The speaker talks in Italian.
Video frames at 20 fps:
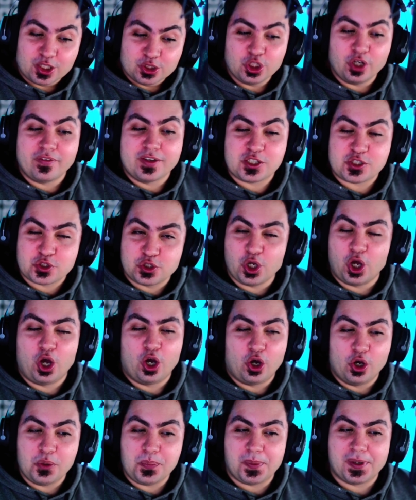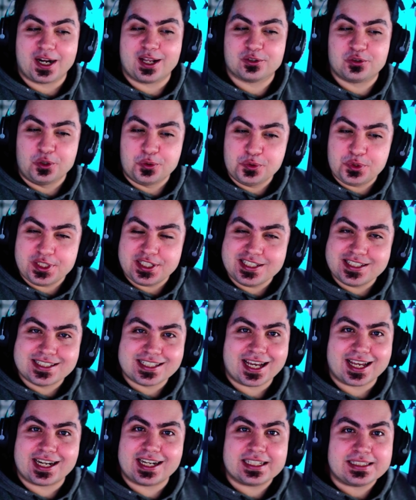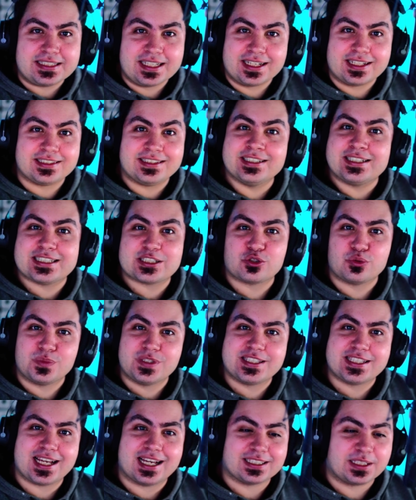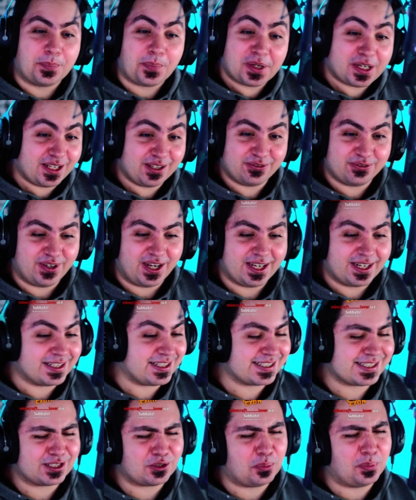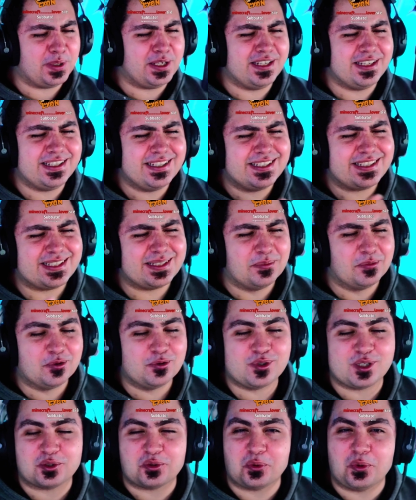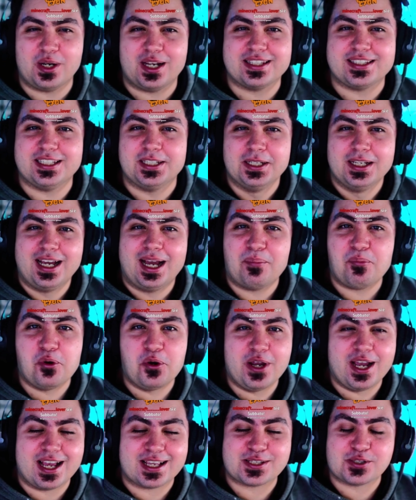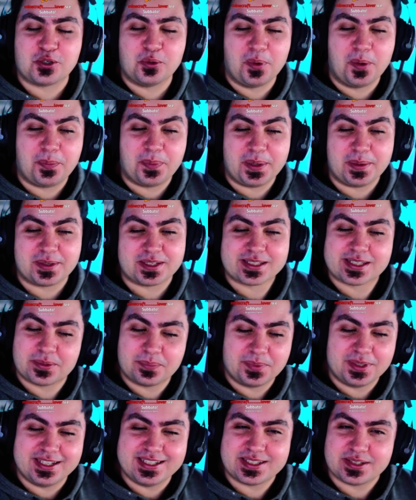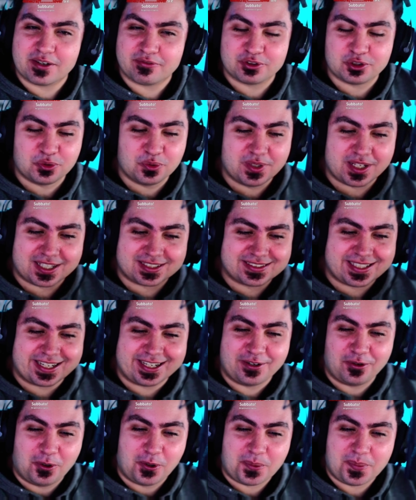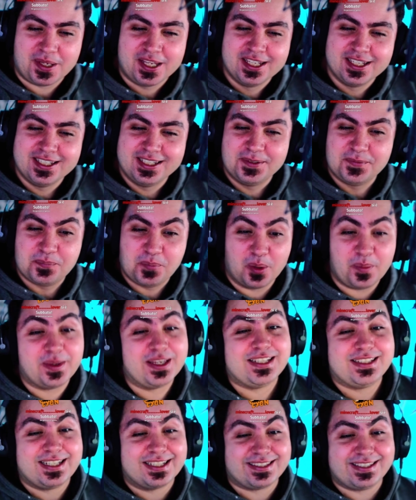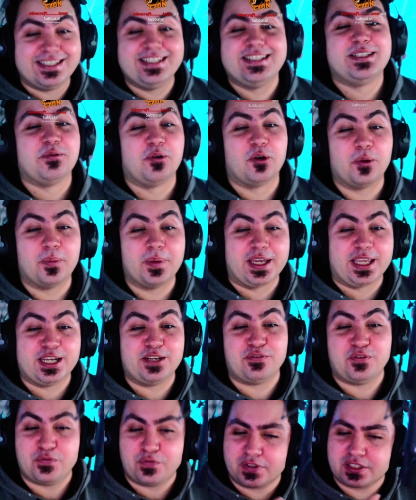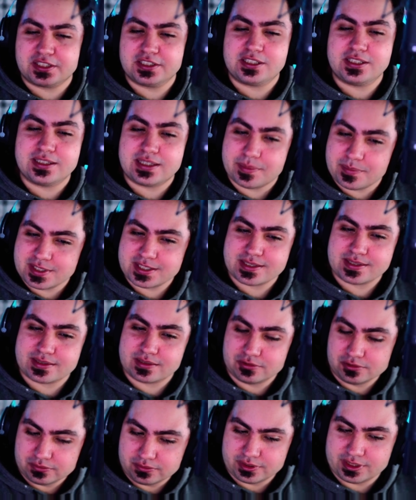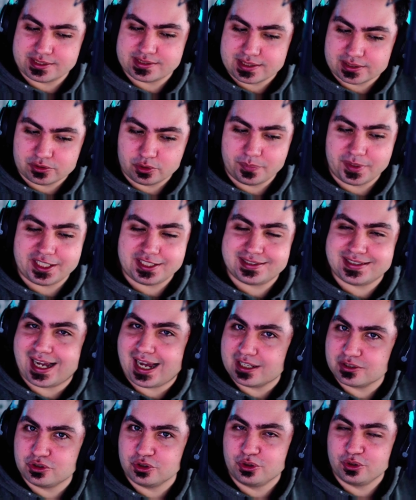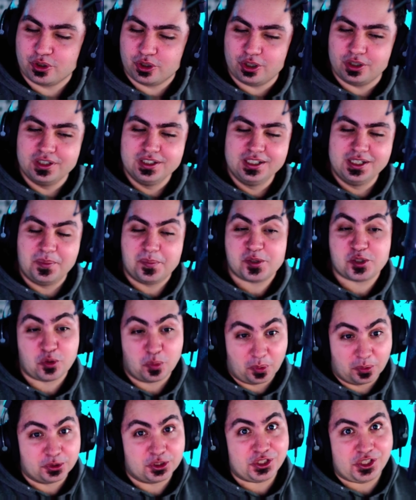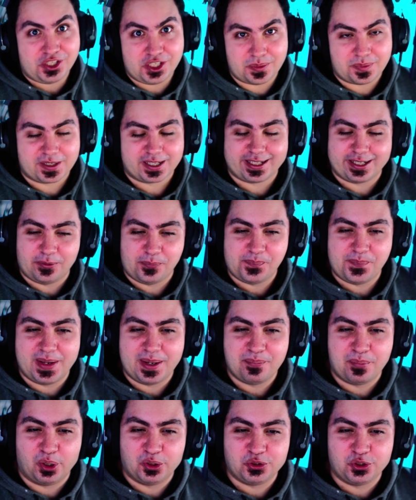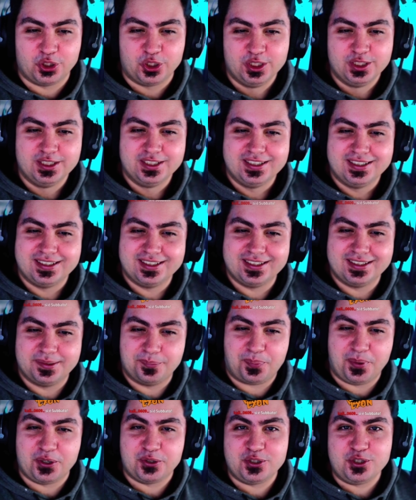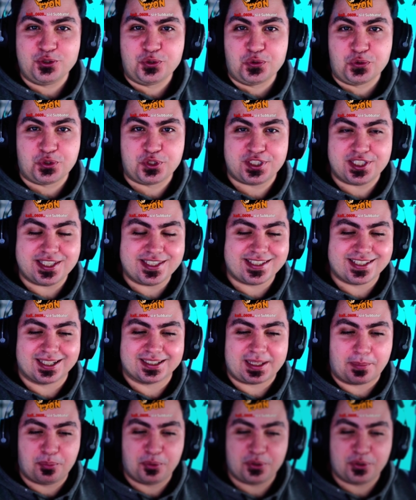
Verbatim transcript: dove sto ho imparato a utilizzare le TNT customizzate per griffare ed è stato bellissimo, ho usato quella di Among Us come prima, è stata bellissima, ha fatto un cratere enorme, poi meritatissimo come griff, infatti ditemi se secondo voi è stato meritato o no, penso proprio di sì perché era un bel mondo eh, pieno di ingiustizia da